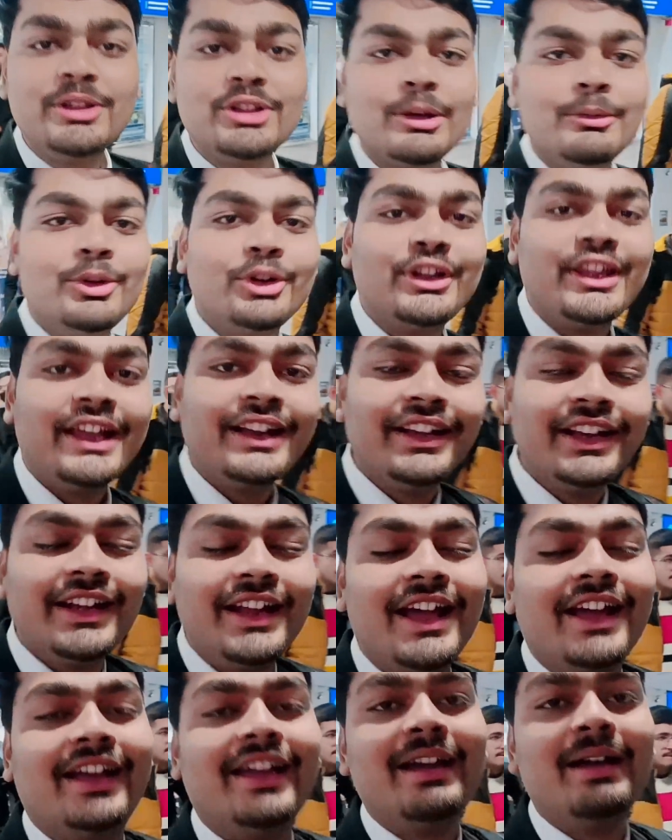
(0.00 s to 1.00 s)
अभी तो हम लोग केक
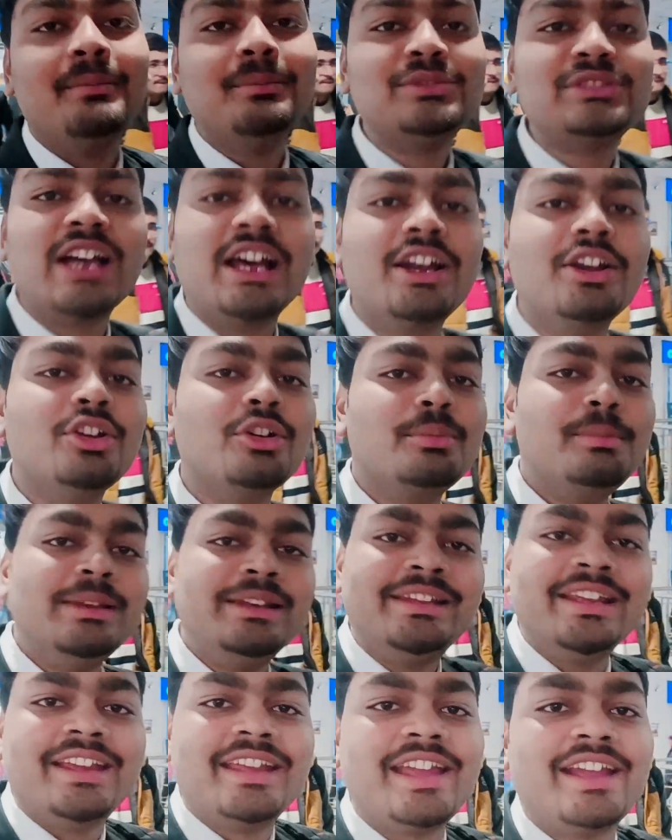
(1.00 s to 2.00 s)
लेने आ गए हैं हम सारे लोग
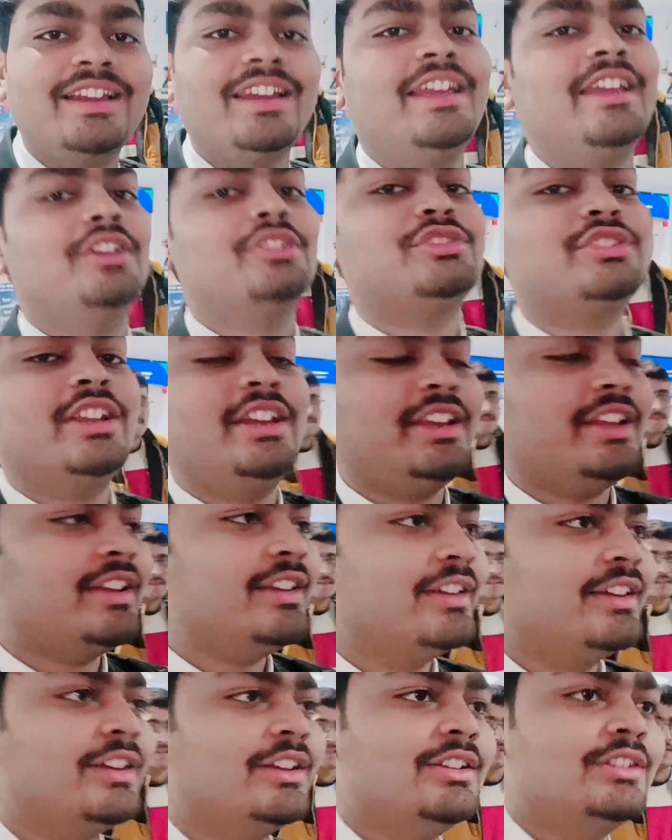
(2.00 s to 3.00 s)
मिल के केक लेंगे उसके लिए
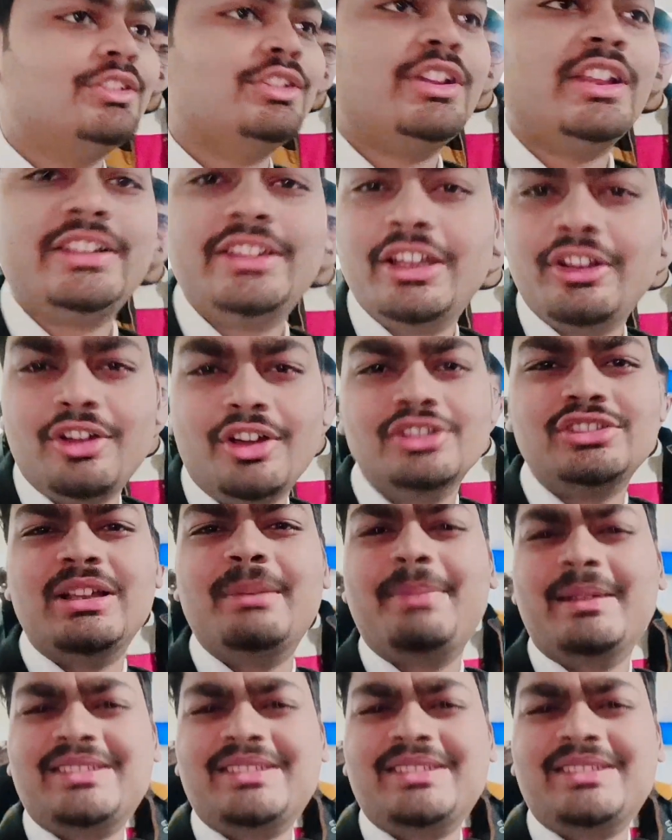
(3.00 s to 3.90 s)
तो देखते हैं कौन सा